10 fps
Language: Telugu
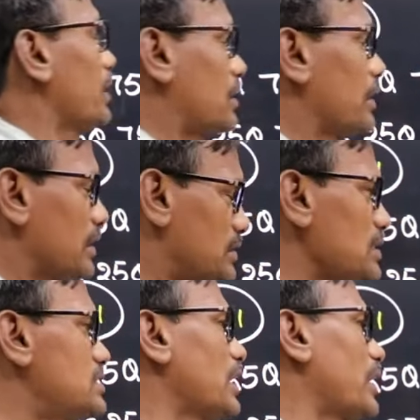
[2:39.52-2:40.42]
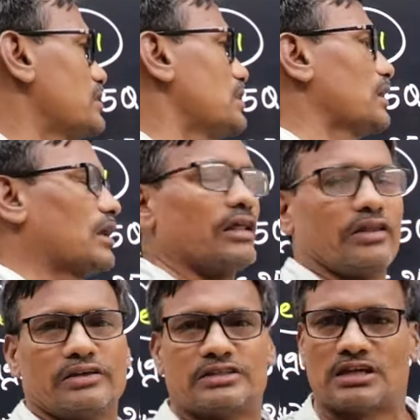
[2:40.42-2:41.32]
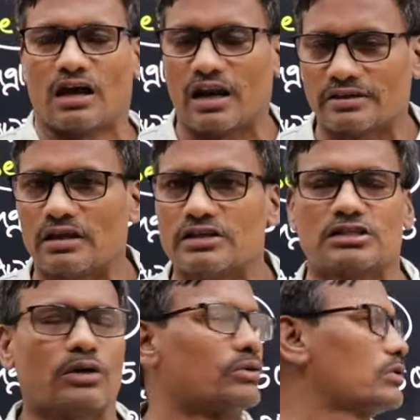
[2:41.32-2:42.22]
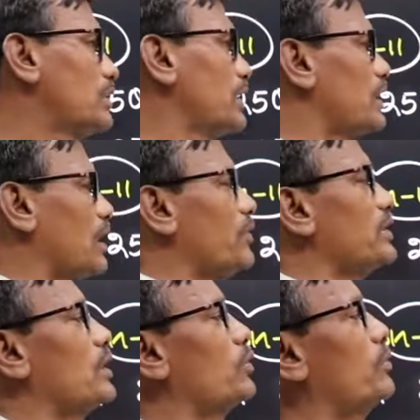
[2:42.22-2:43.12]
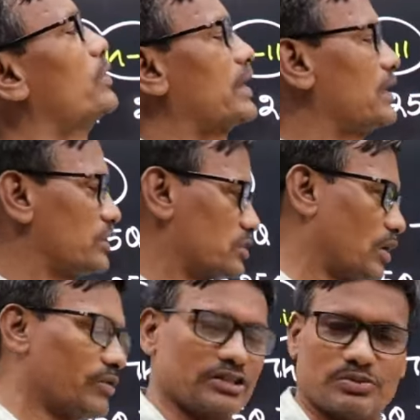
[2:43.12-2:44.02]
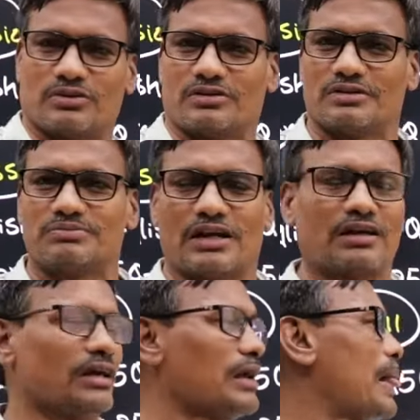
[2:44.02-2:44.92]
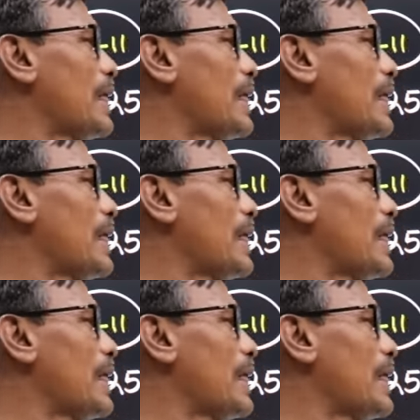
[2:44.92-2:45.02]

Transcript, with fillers: ఈ యొక్క ఎస్ఎస్సి రీజనింగ్ అనేది చాలా చాలా ఈజీగా ఉంటుంది ఇరవైకి ఇరవై మీకు కరెక్ట్ చేసుకునే అవకాశం ఉంటుంది అంటే